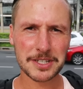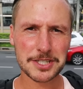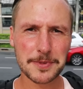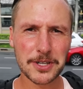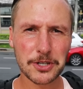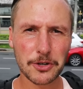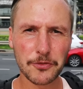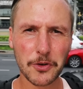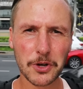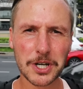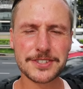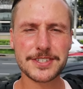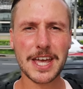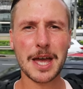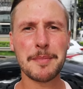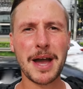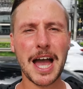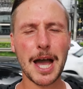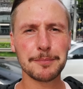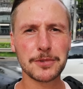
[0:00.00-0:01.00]
haben das Mikrofon jetzt
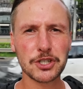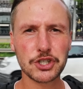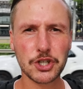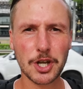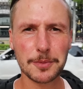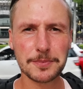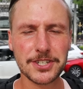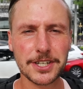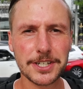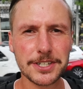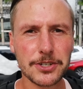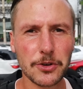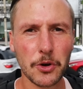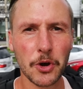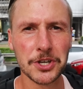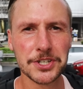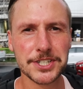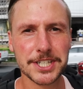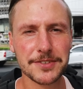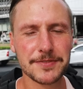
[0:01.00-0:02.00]
einmal abgestöpselt
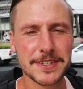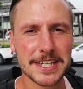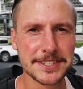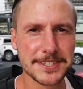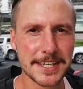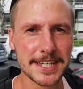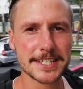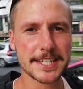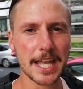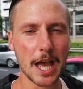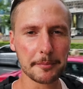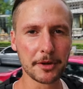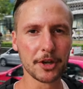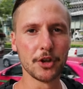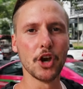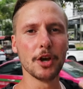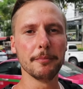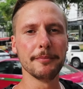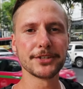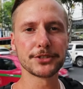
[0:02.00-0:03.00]
und äh, wie ihr seht, ja,
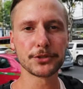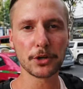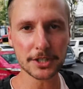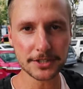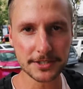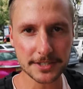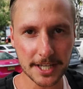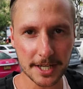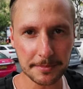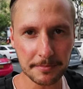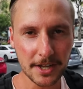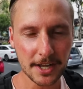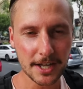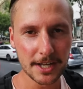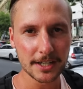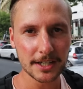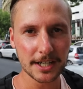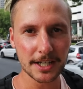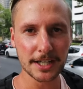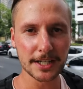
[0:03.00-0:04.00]
man hört mich trotzdem.
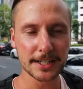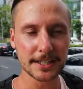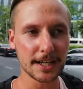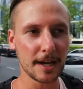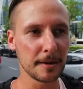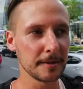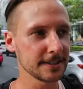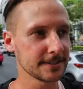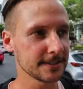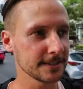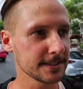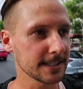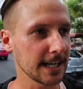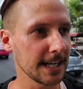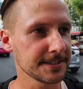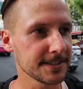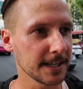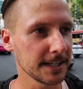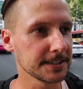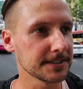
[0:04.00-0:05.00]
Äh, aber jetzt ist
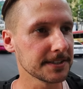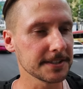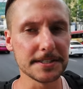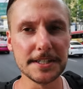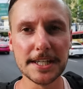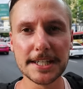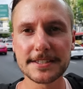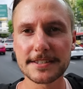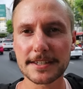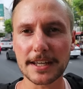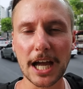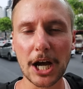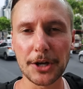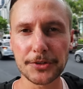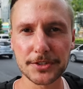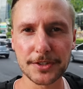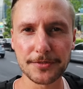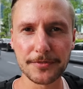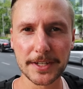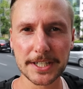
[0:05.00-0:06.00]
gleichzeitig ist nichts
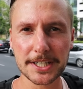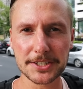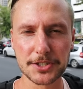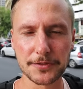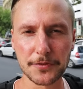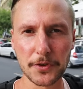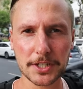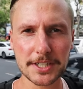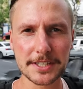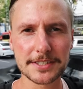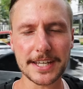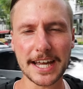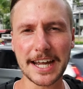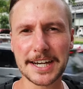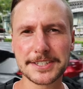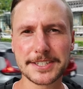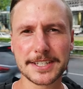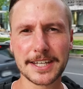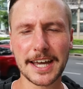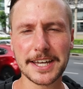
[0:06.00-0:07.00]
rausgefiltert, so wirklich ist
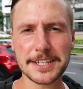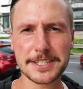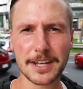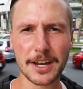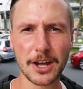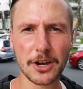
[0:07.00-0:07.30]
alles gleich